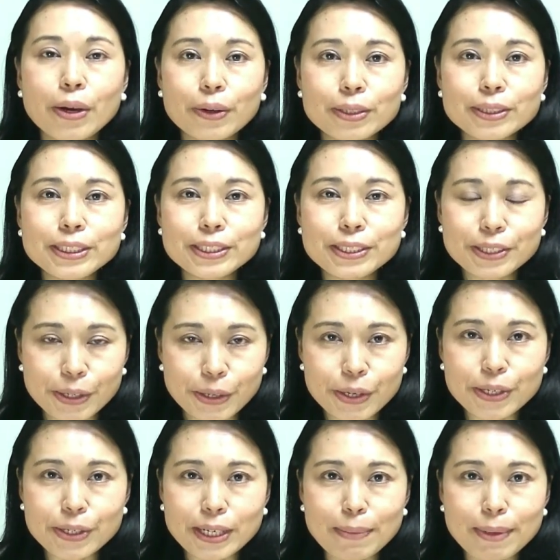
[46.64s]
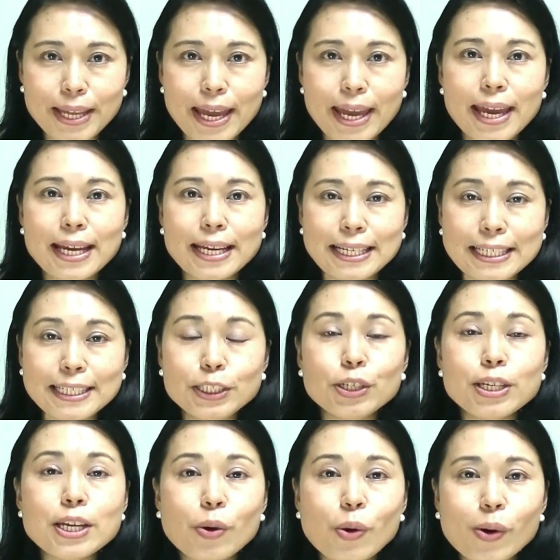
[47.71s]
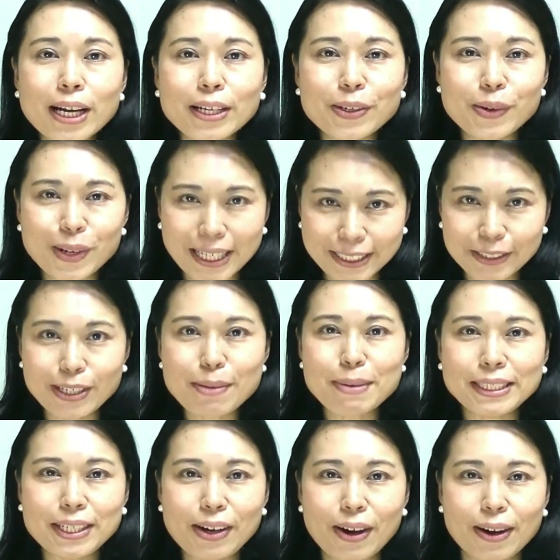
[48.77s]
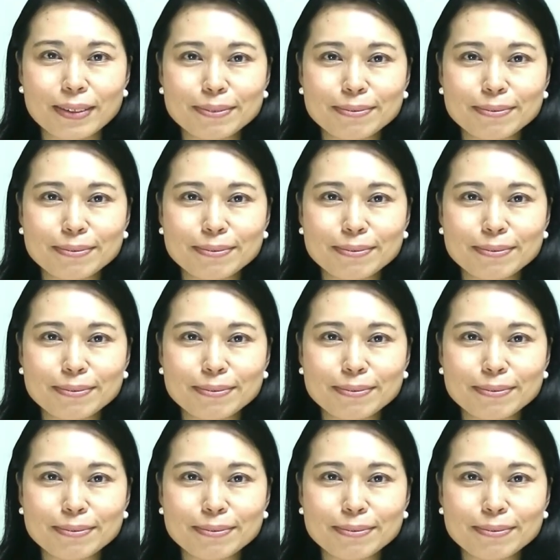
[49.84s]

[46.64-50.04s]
コッスン教育ラボで一緒に合格を勝ち取りましょ